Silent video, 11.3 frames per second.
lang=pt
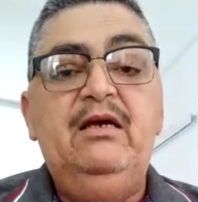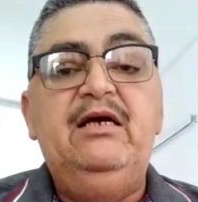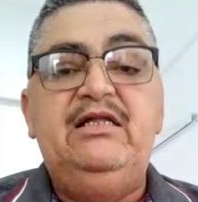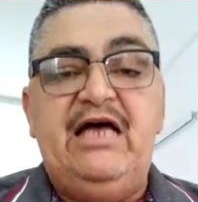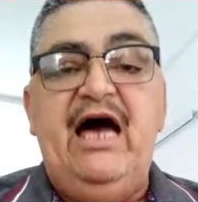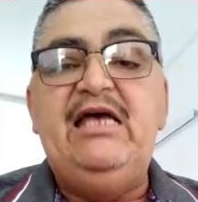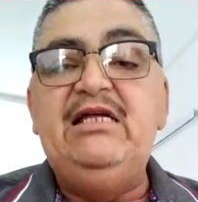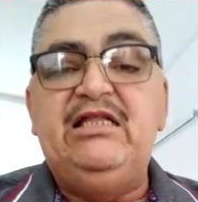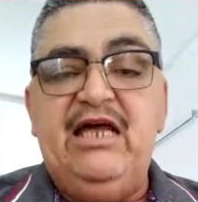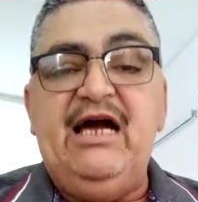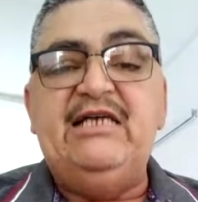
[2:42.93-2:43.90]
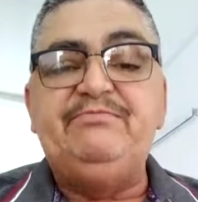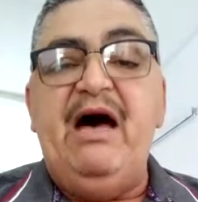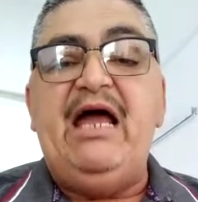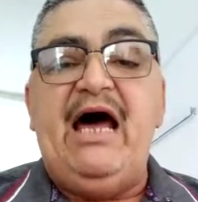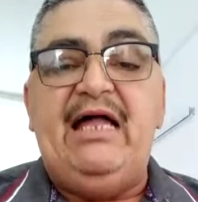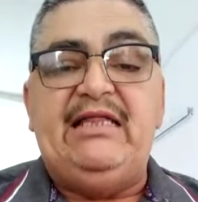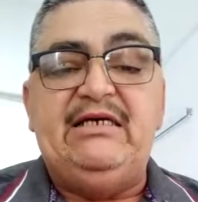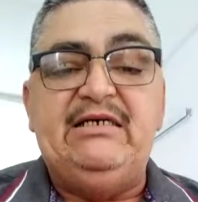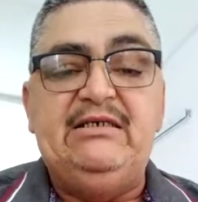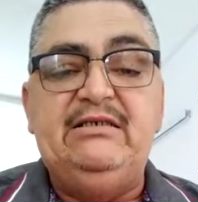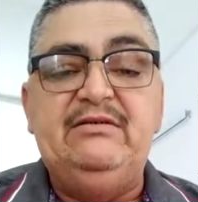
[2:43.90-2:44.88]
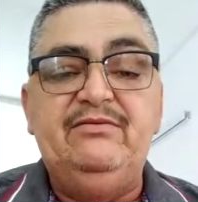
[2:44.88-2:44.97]
E tá aí, entrega as baratas.
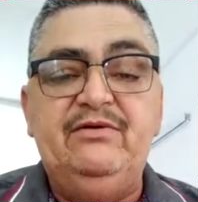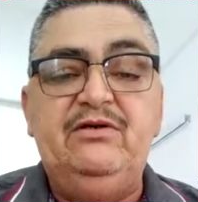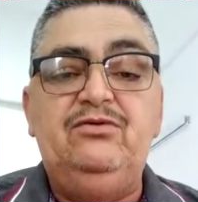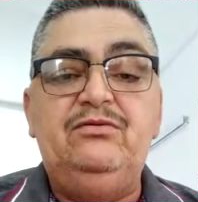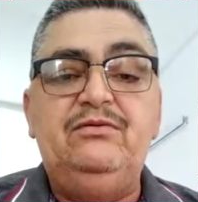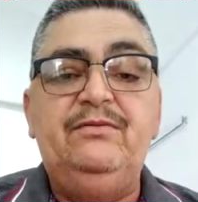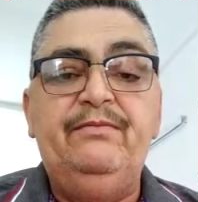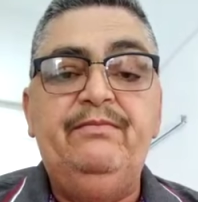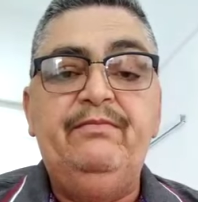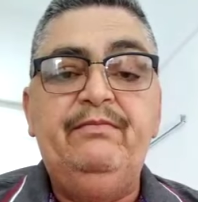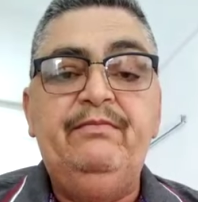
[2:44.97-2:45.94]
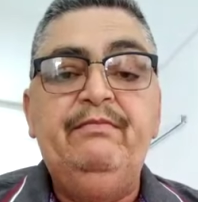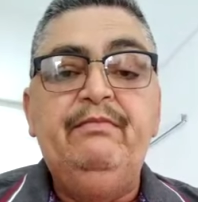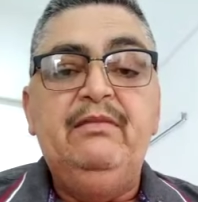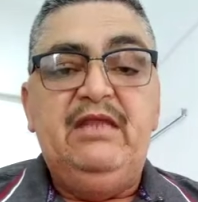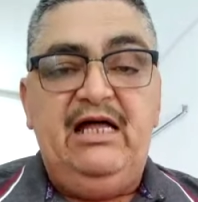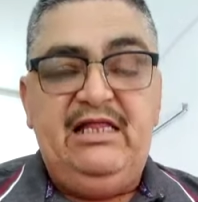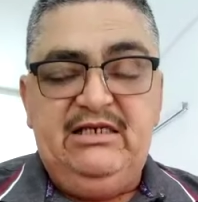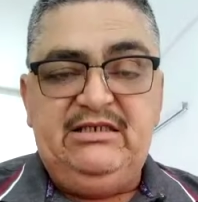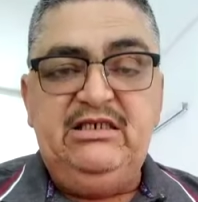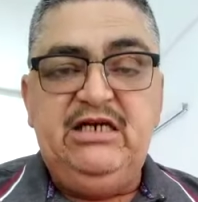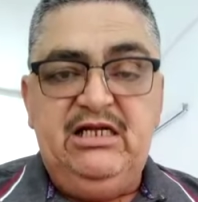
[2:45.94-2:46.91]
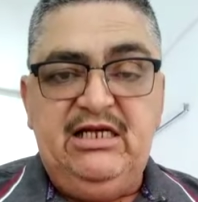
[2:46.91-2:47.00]
Viu? Tá
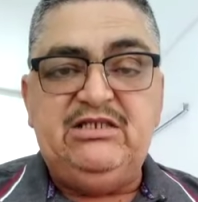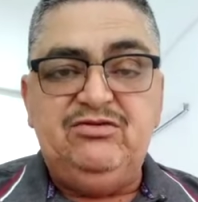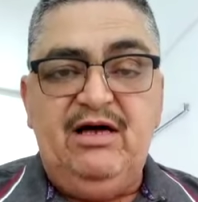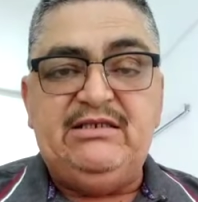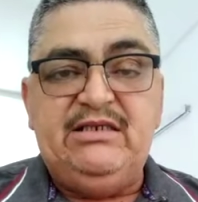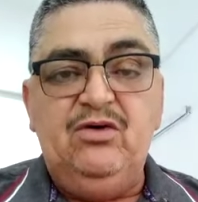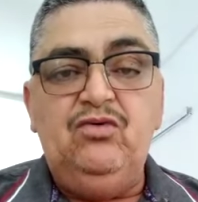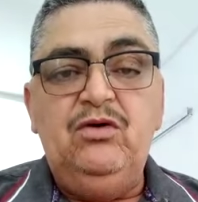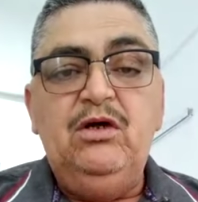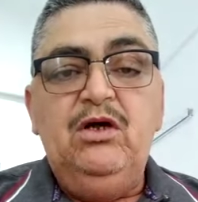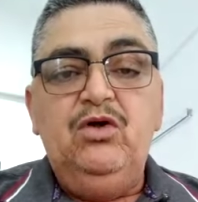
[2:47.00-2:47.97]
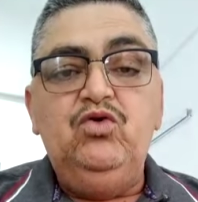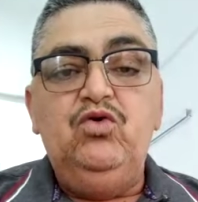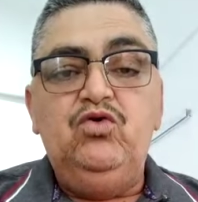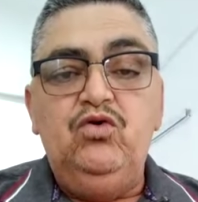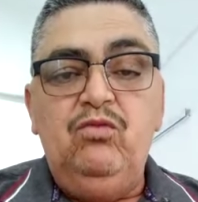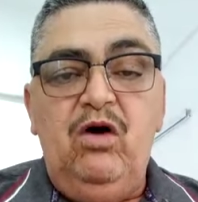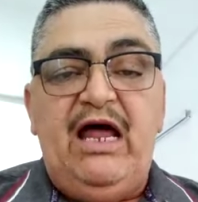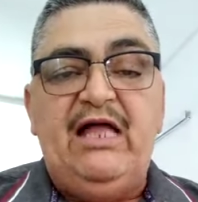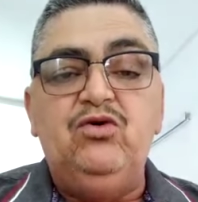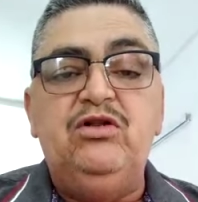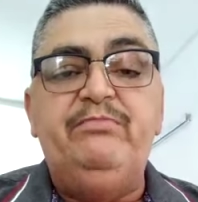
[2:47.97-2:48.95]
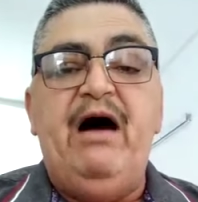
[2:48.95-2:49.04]
desse jeito a situação do, do
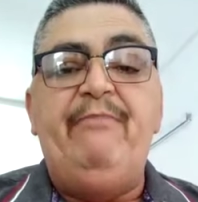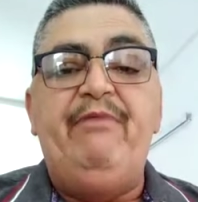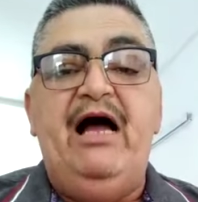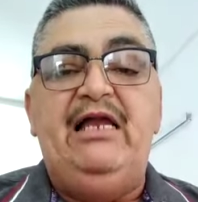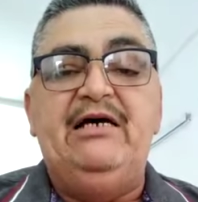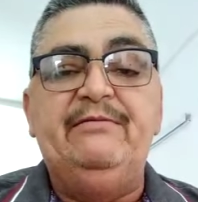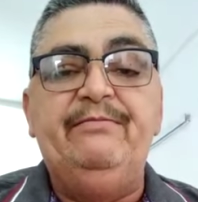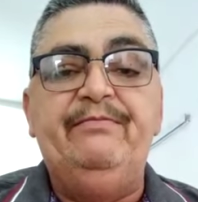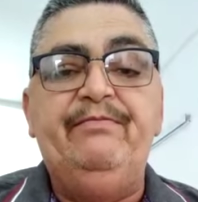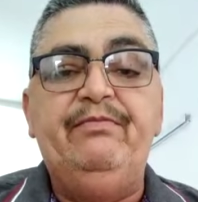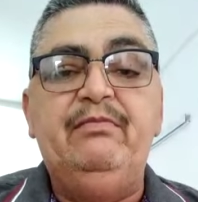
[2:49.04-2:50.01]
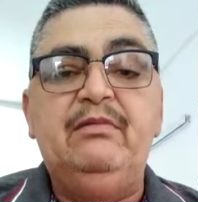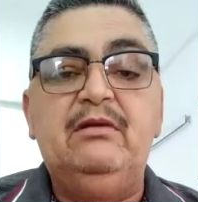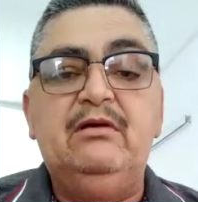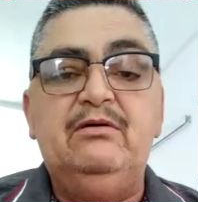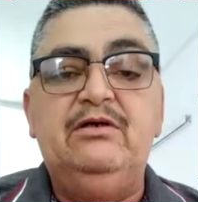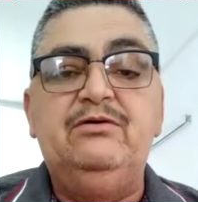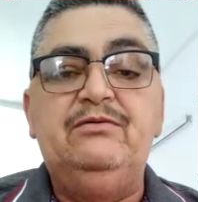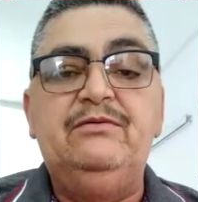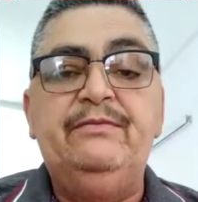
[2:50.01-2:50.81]
morador de Barbalha. Viu?